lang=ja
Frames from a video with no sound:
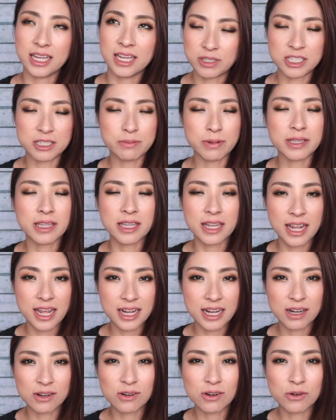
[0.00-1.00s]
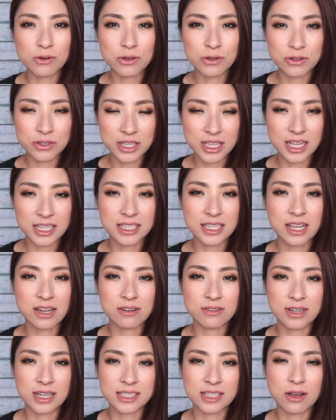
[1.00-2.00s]
道端で過呼吸になってい
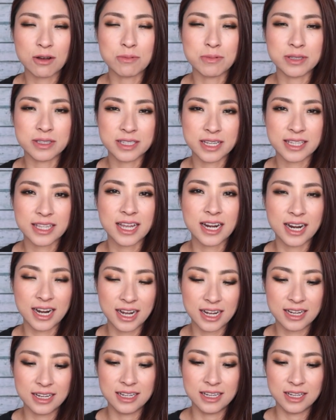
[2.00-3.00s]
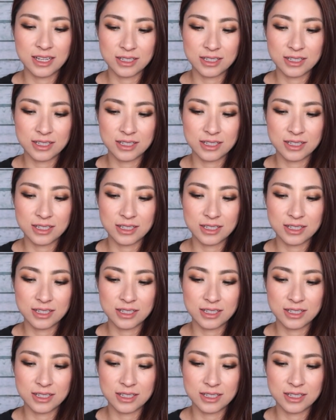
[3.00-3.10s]
る方を見つけたら